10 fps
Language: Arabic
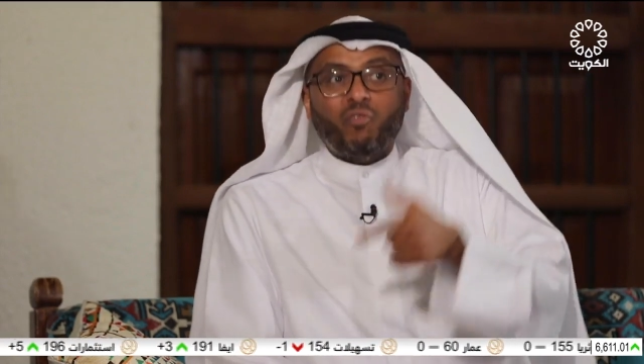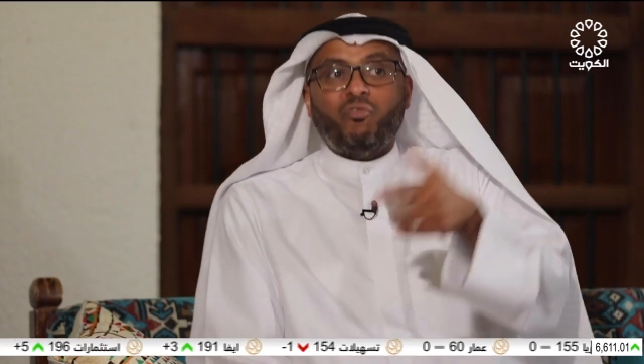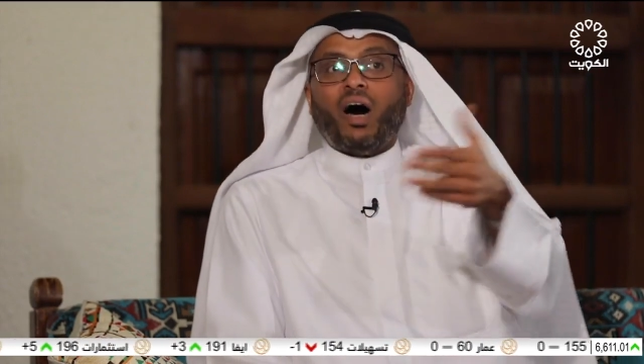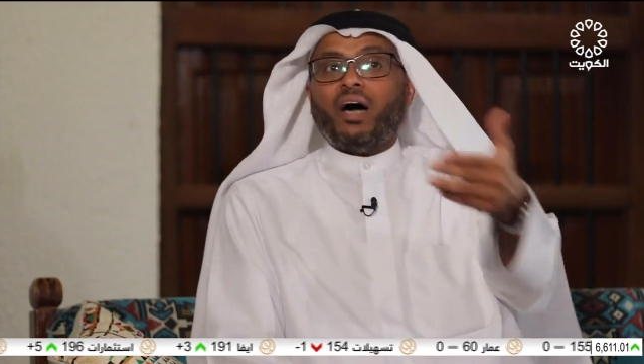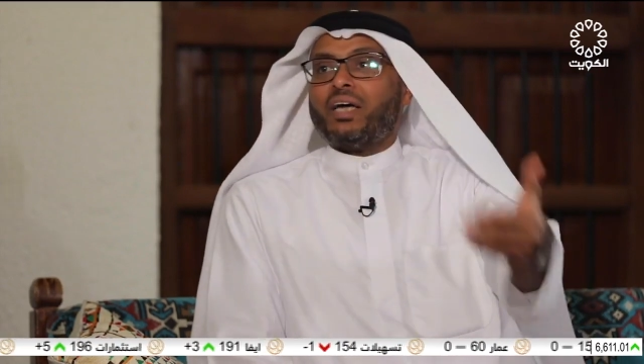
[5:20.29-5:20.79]

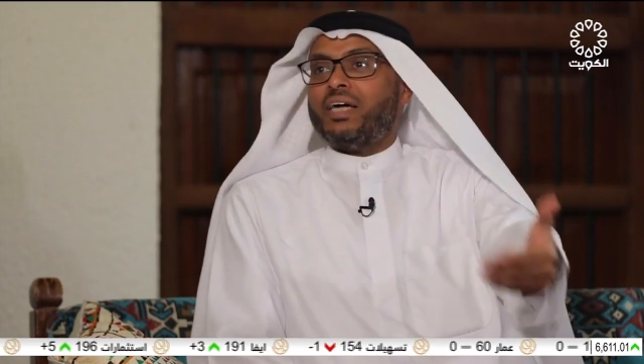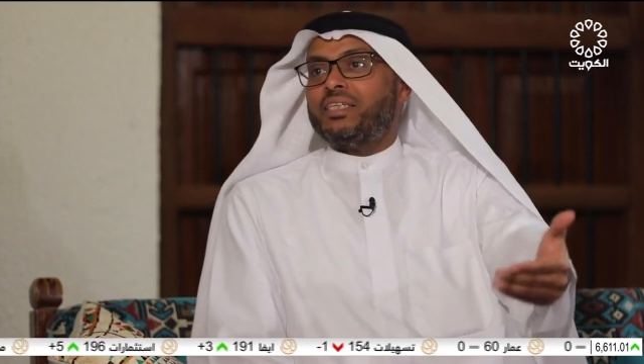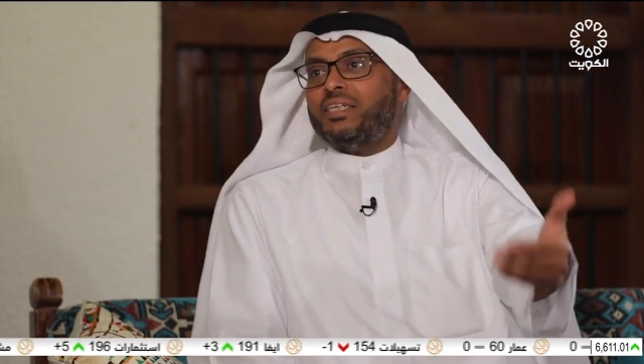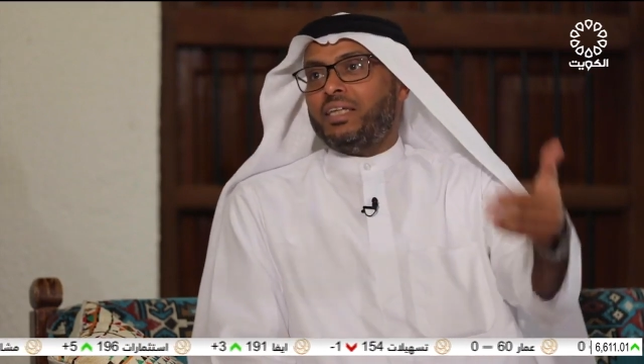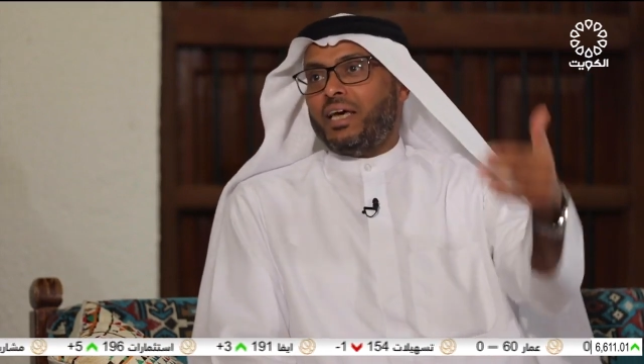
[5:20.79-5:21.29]

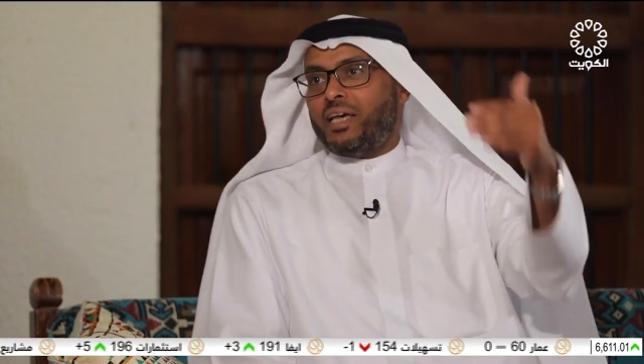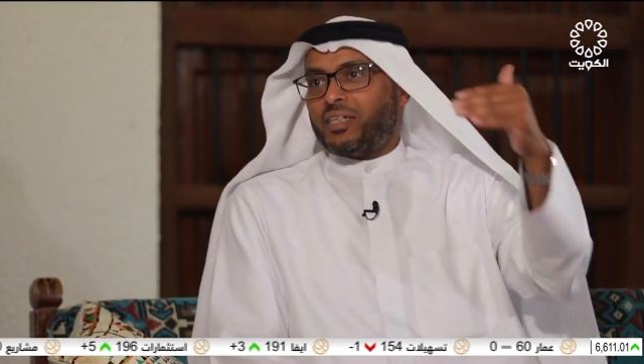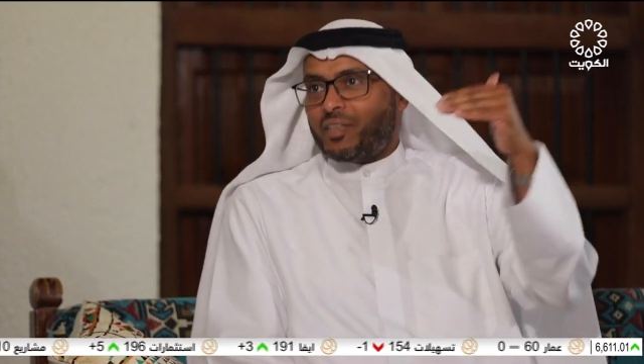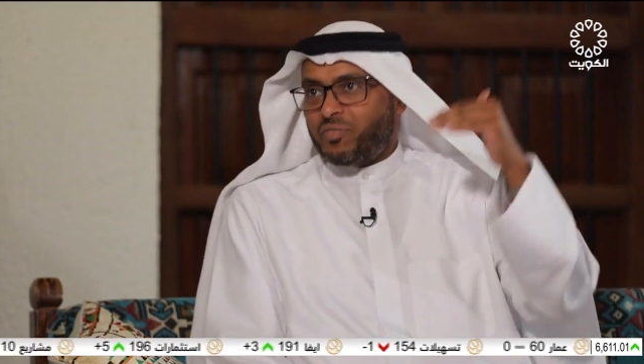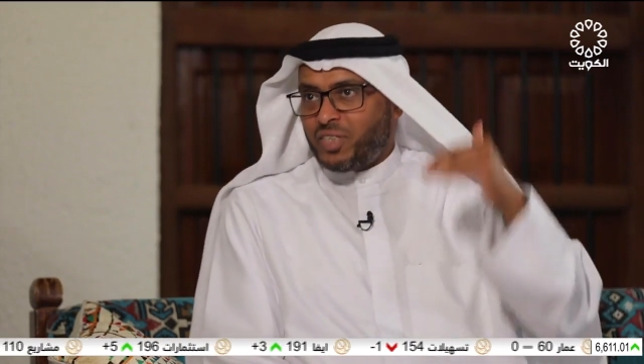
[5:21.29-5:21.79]
فأراد أنه
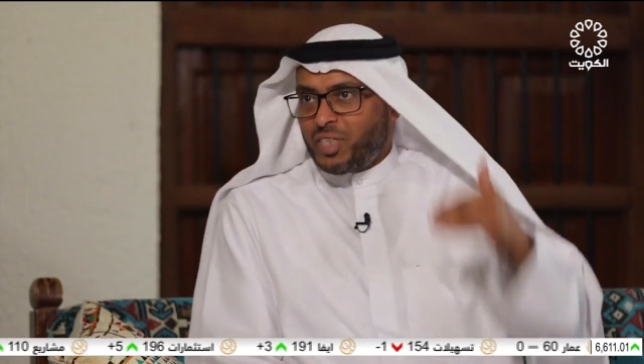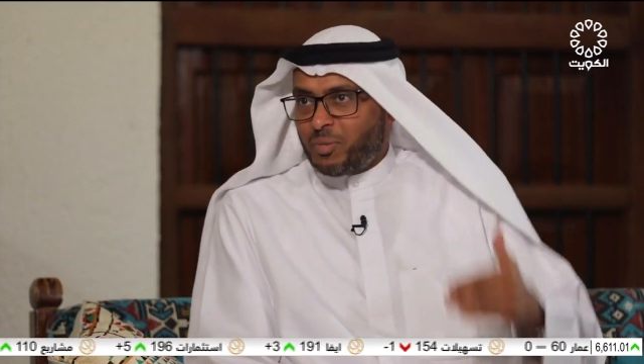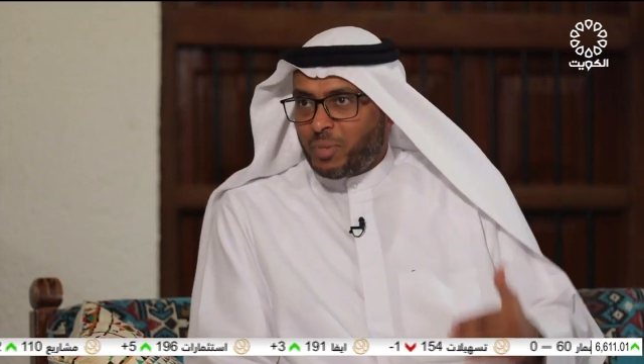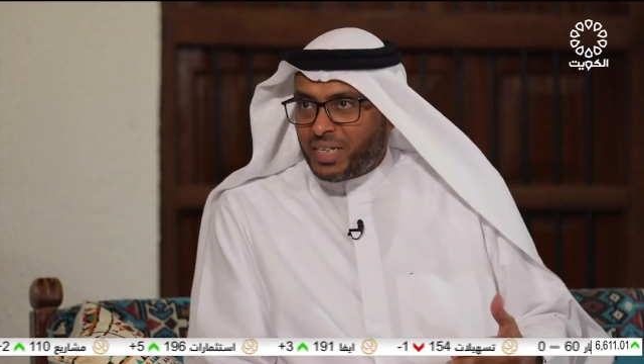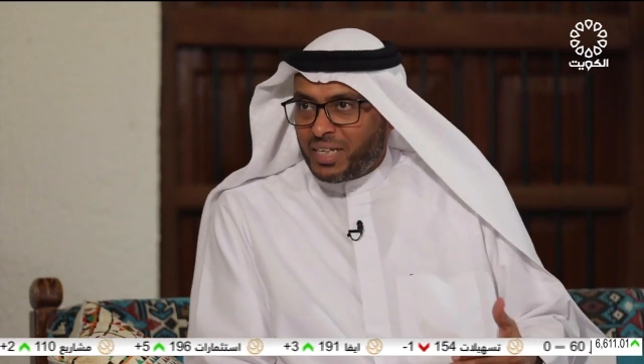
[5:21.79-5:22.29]

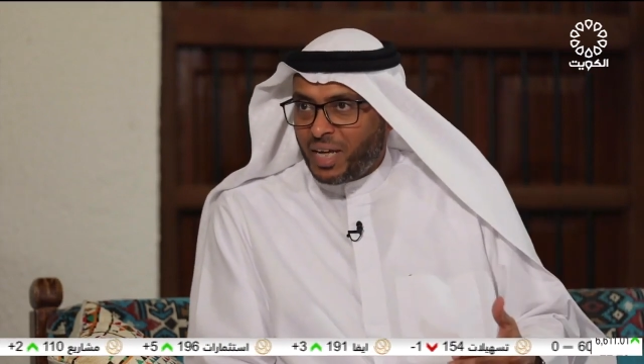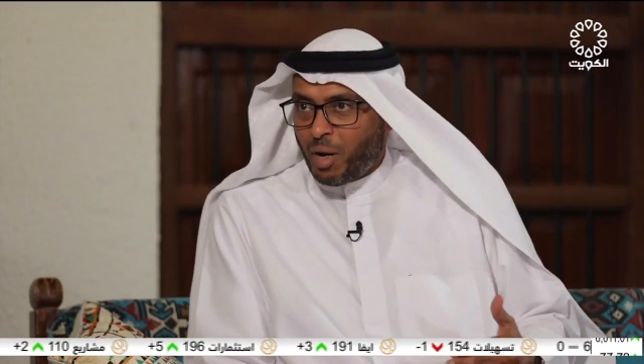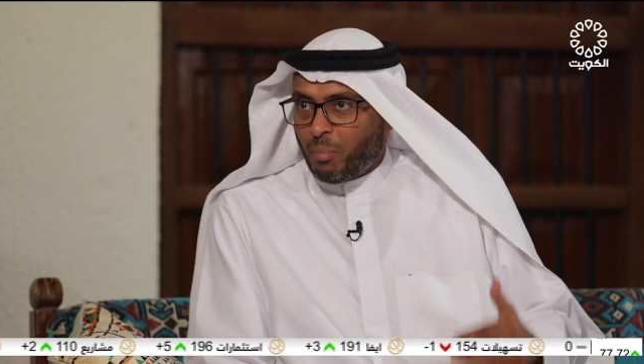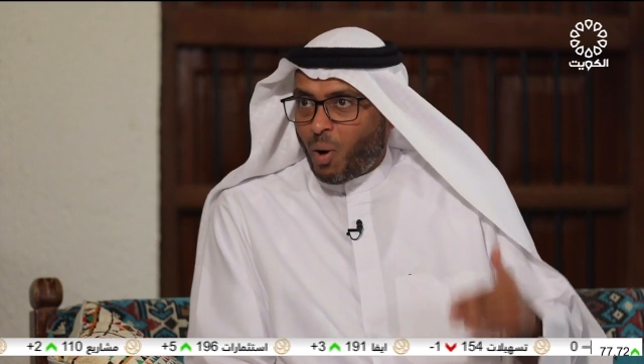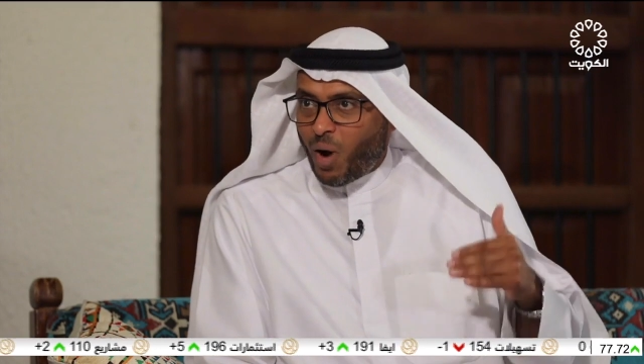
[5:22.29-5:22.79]
يستفيد من
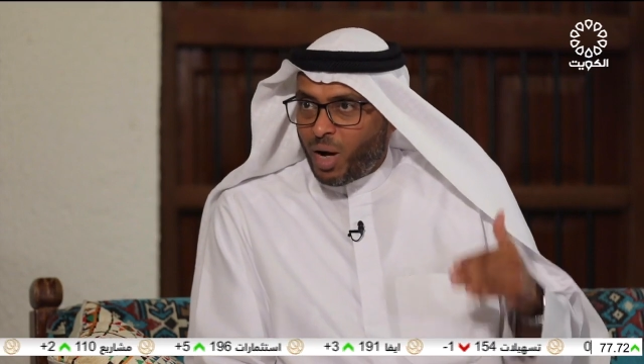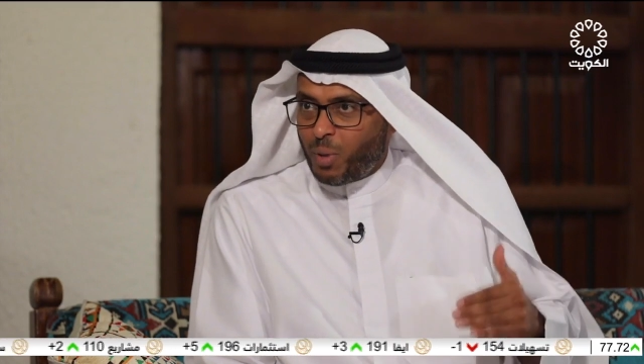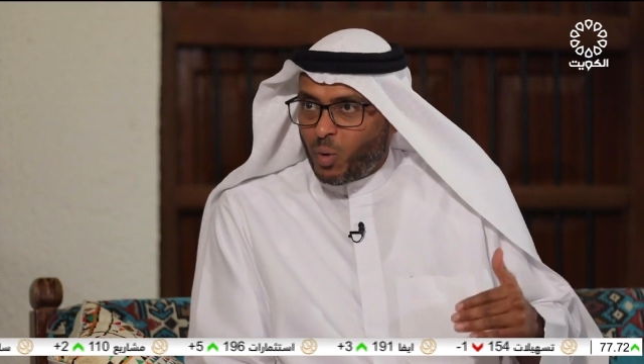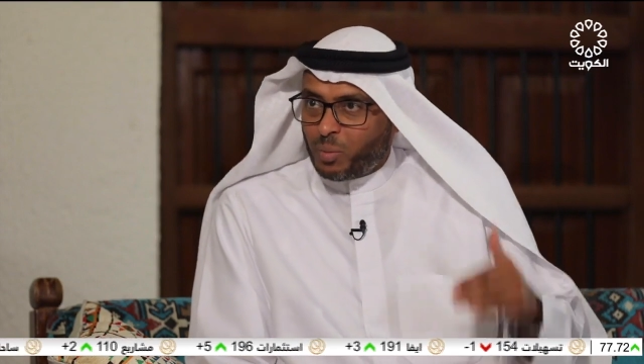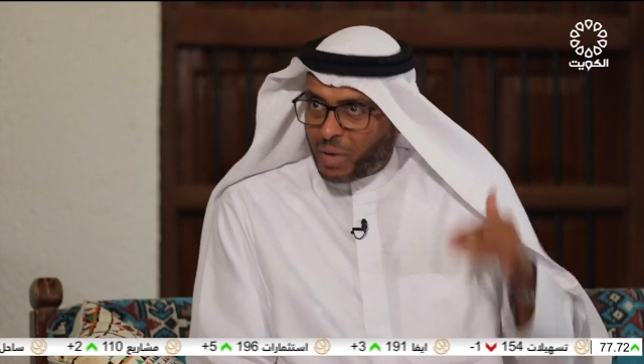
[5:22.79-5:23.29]

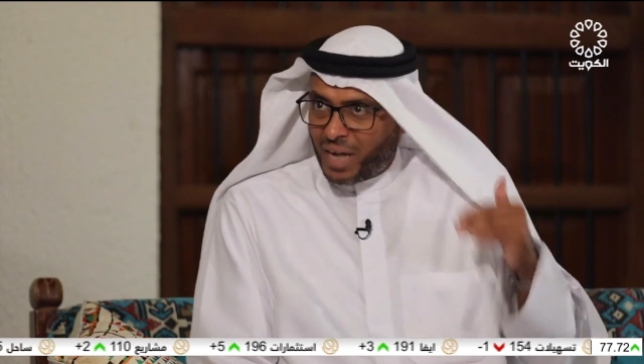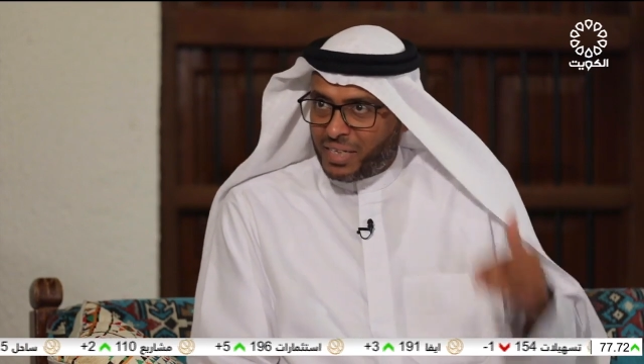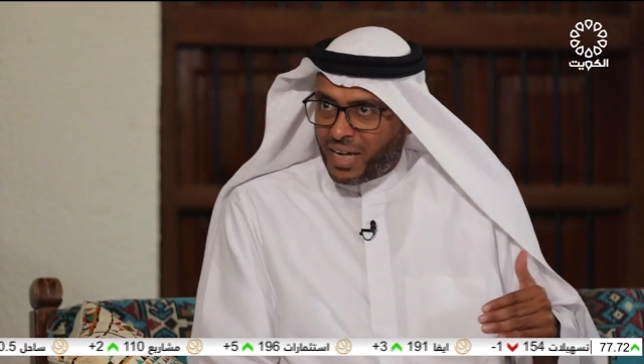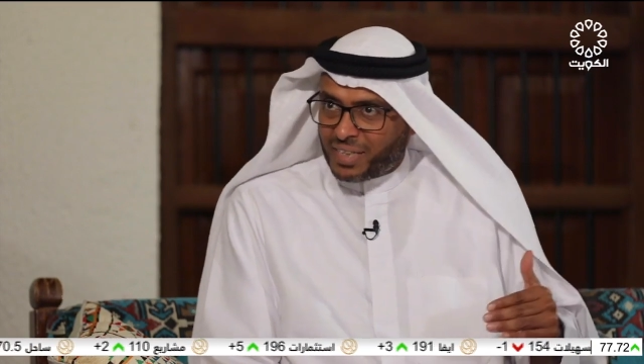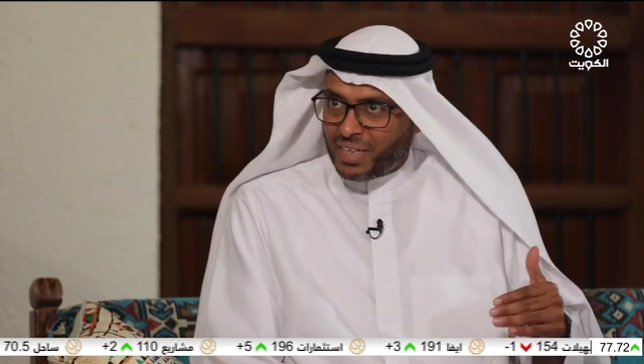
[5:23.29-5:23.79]
مواهبه
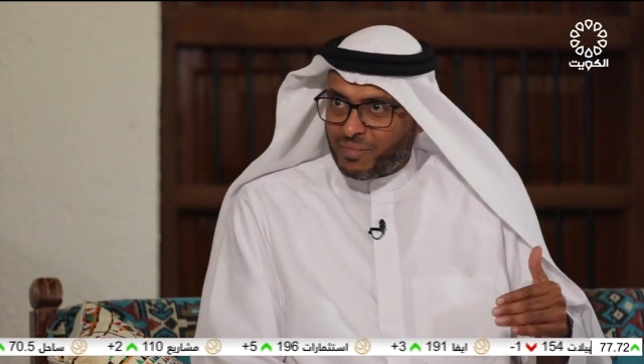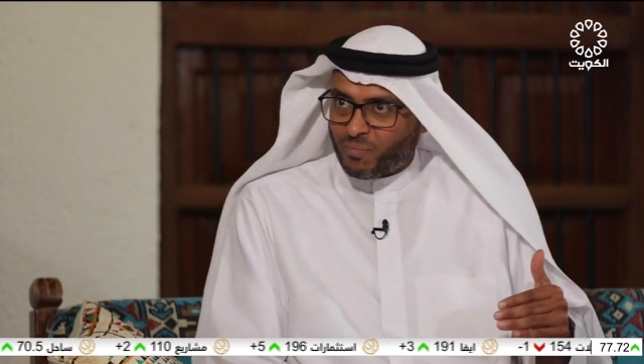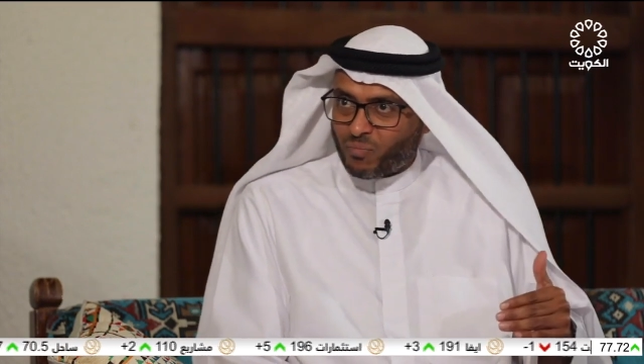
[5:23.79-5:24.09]
وإمكانياته